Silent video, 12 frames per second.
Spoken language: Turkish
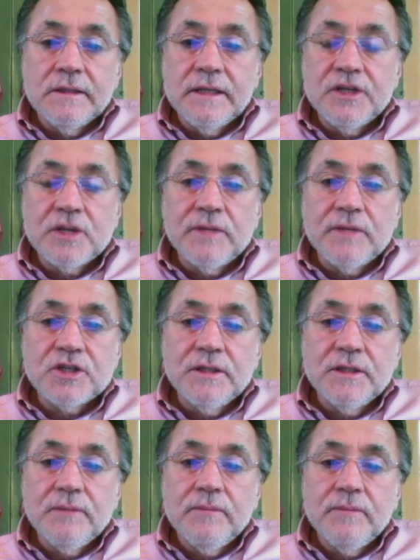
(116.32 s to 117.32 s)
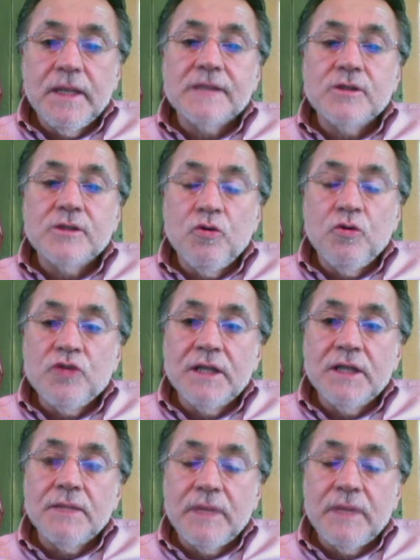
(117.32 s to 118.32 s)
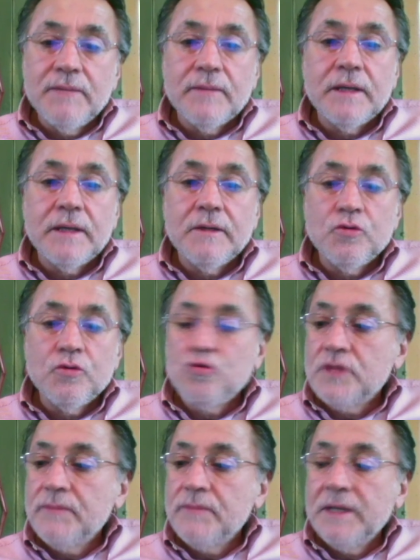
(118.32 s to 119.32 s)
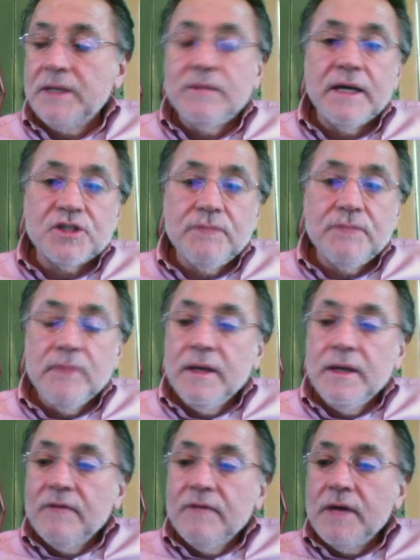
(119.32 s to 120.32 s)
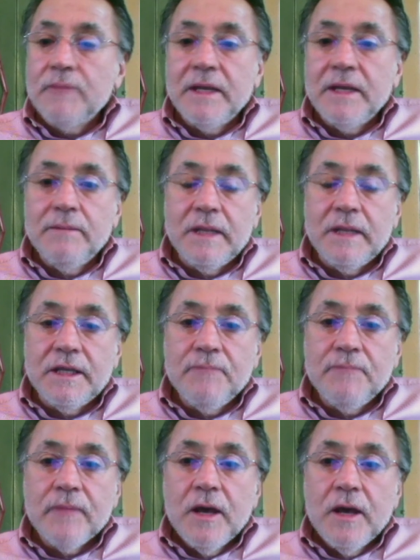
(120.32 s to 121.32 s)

geri çekmek için bilhassa öncelikle benim e, düşüncem, benim tercihim veya benim bildiğim